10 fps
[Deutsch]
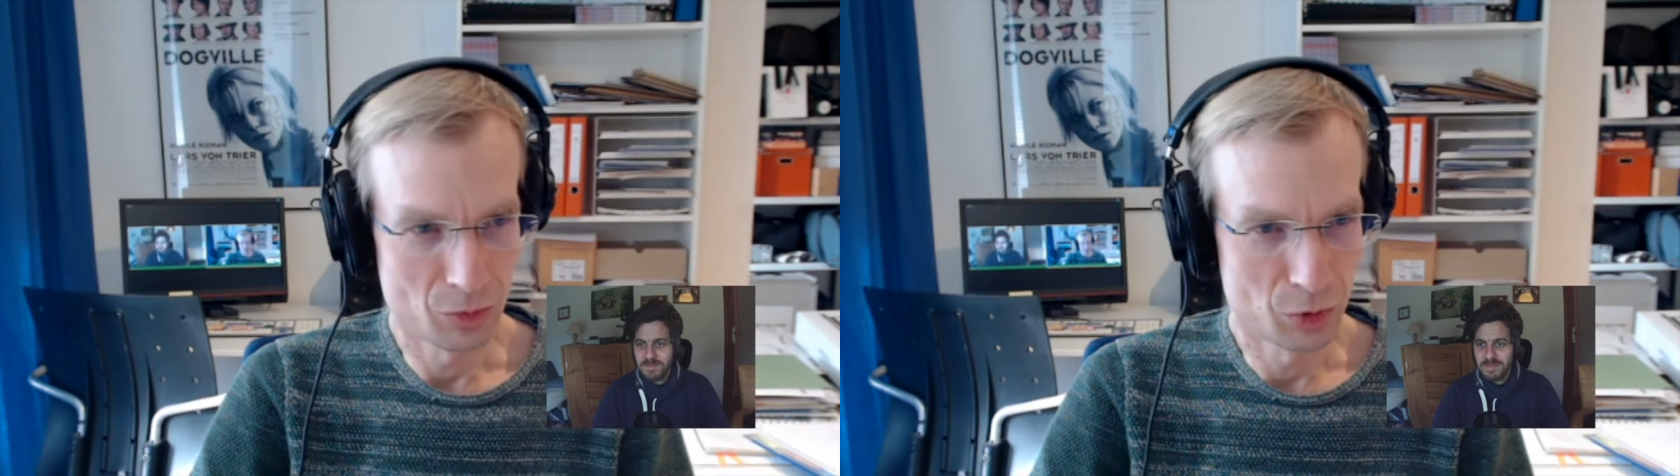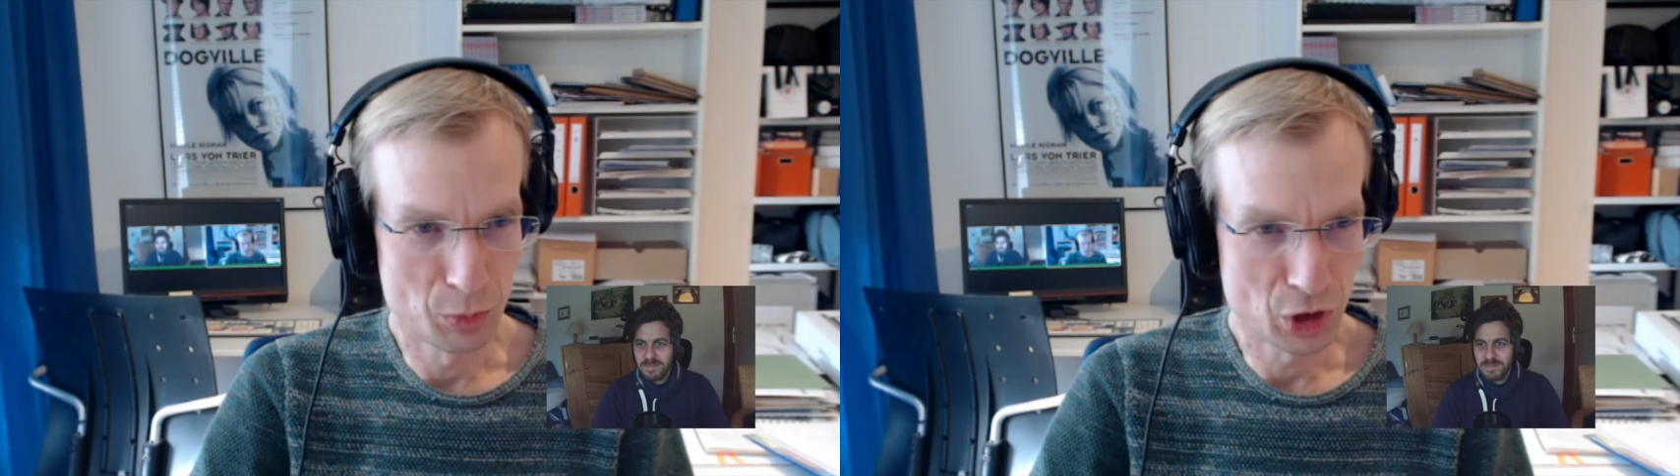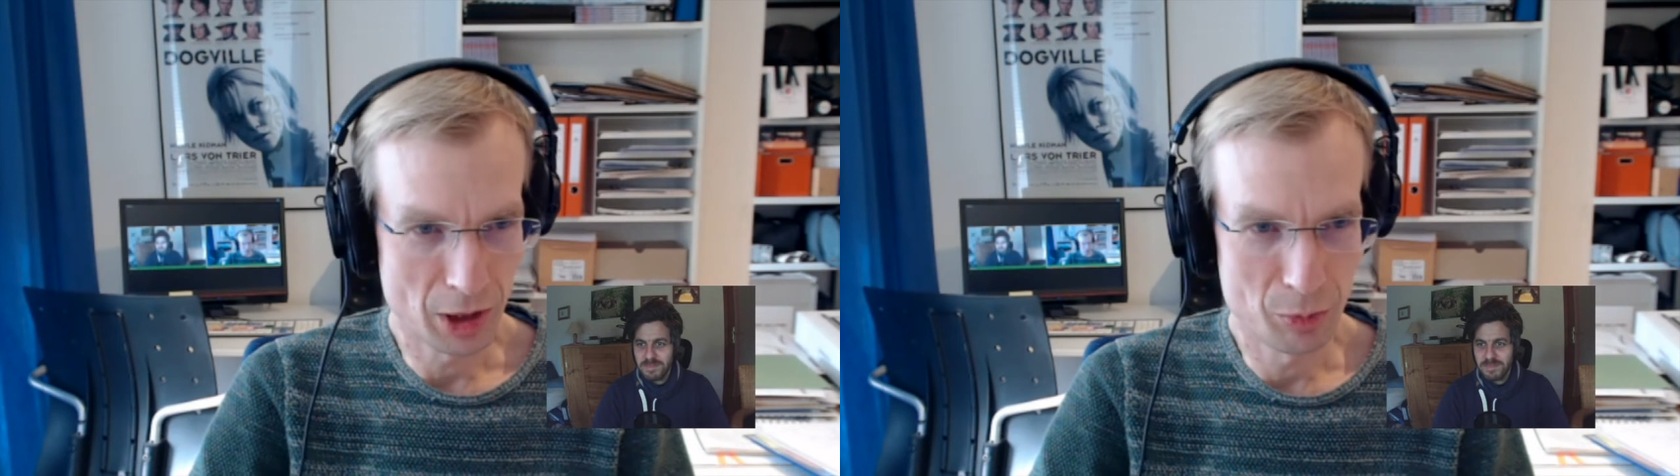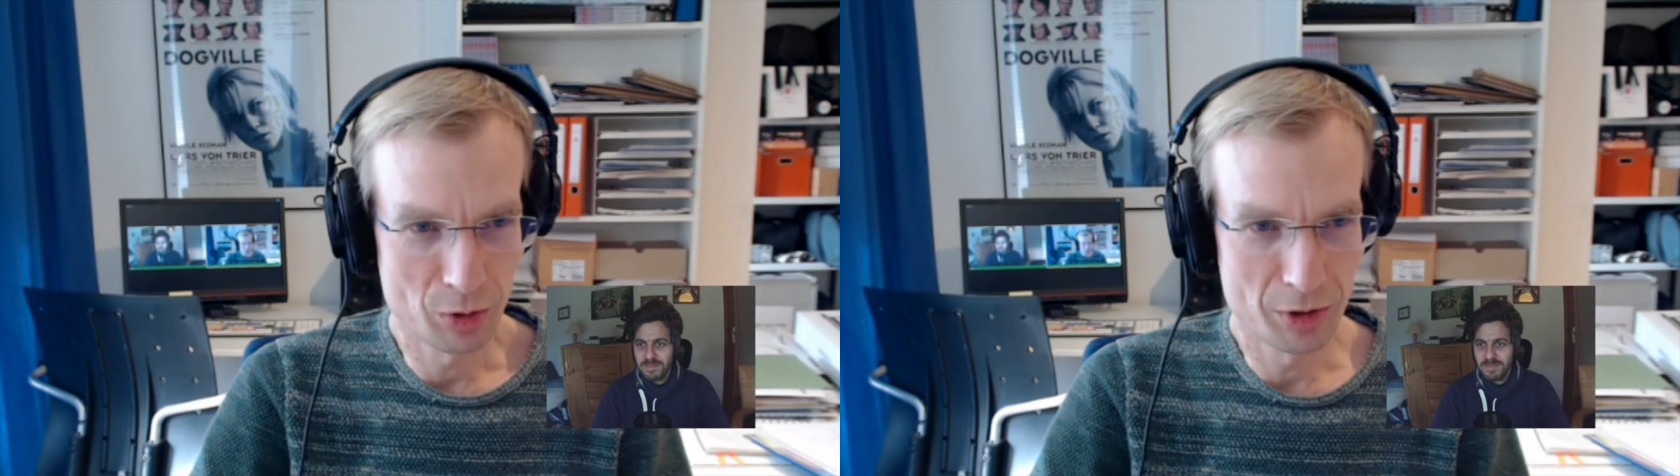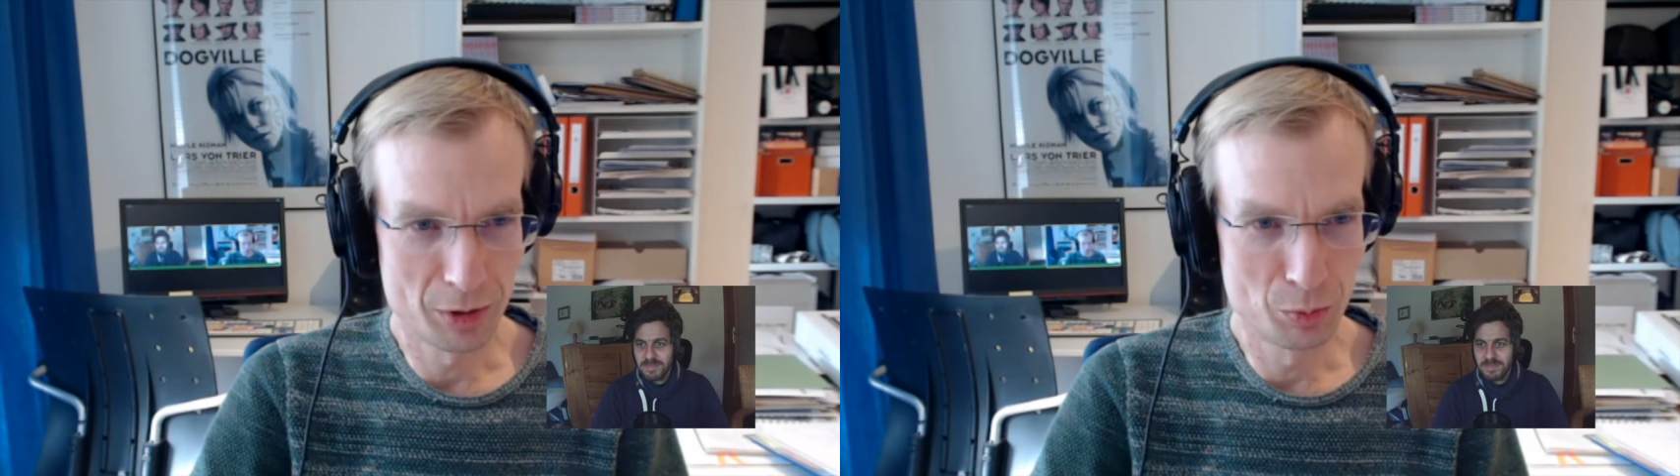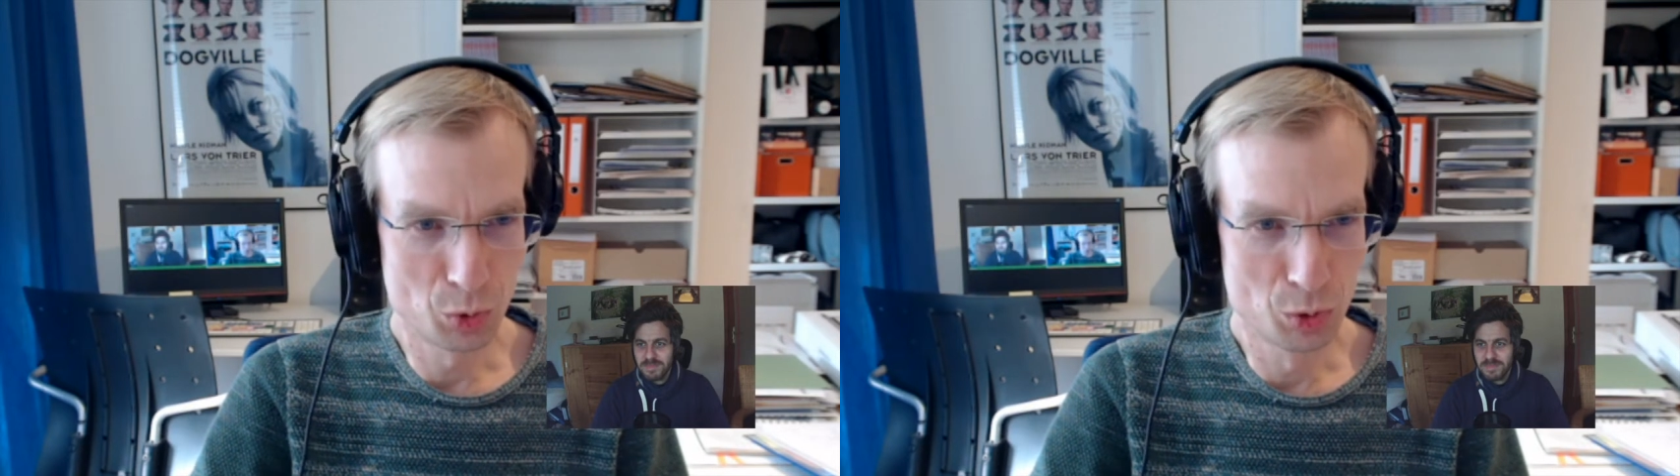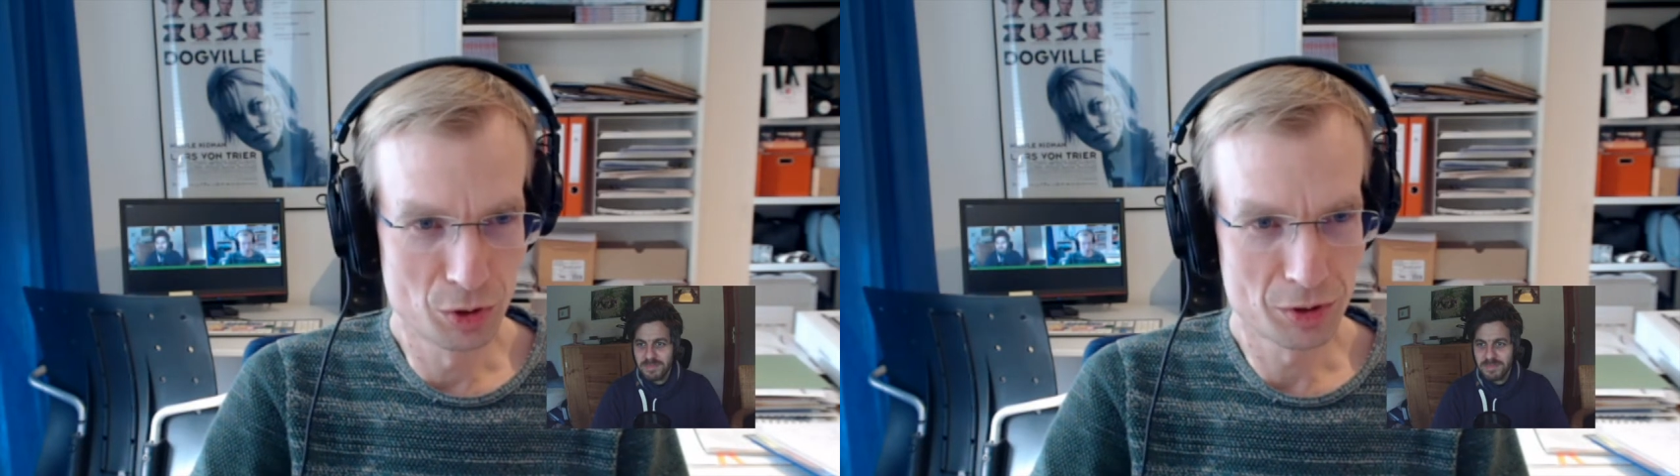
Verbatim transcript: beschreibst du in deinem Buch